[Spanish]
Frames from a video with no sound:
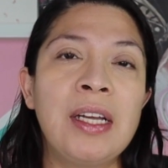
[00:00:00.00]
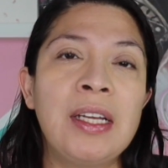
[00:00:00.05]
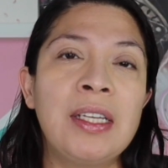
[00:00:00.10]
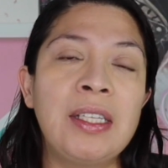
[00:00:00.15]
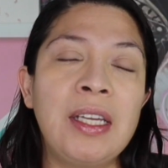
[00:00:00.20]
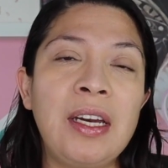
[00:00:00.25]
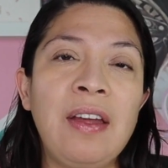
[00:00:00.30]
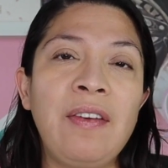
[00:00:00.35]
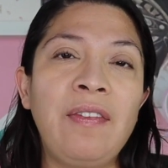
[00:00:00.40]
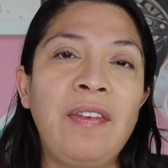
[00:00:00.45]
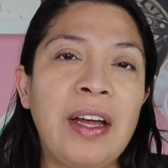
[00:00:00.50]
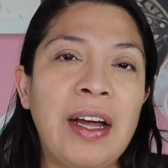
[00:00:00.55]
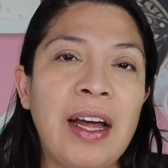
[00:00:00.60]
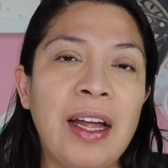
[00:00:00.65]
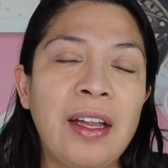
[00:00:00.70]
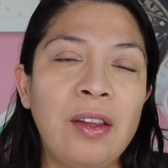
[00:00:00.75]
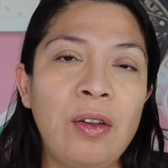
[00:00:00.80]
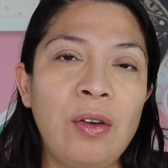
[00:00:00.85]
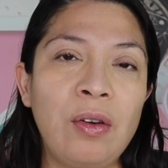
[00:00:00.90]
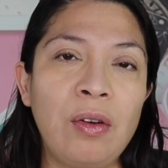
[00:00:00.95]

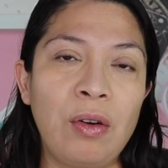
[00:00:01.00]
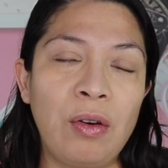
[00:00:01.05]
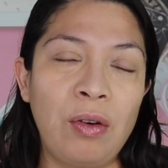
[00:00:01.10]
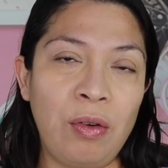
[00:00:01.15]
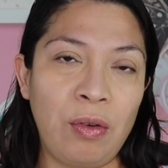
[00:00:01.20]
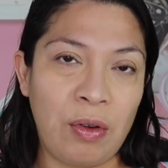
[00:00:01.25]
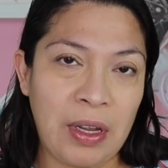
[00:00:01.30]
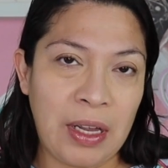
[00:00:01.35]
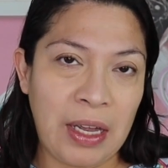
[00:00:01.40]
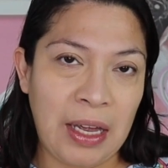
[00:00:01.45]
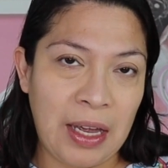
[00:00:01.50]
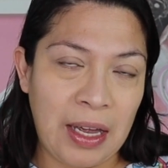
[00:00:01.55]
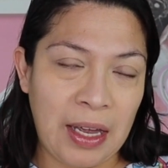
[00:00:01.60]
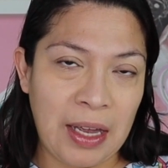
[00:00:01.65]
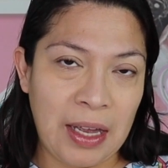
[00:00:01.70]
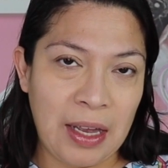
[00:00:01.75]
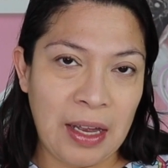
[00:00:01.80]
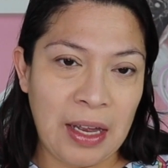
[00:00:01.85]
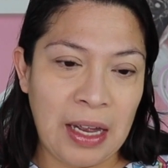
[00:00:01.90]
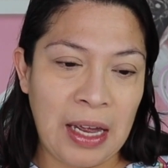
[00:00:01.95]
significando lo que
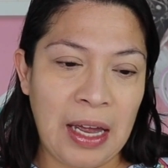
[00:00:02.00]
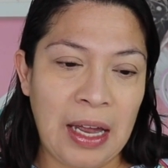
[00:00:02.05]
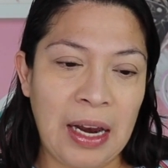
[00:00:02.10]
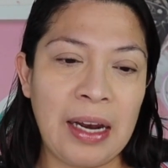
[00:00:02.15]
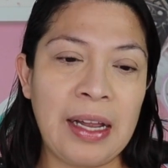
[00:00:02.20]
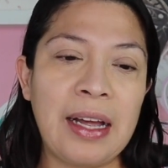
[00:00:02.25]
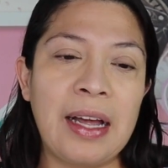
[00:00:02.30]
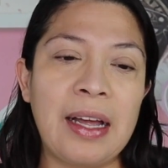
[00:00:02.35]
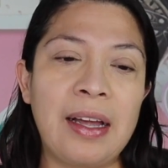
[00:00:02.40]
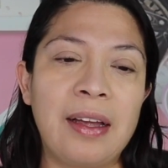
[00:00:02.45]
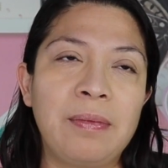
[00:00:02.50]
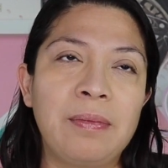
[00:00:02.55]
el,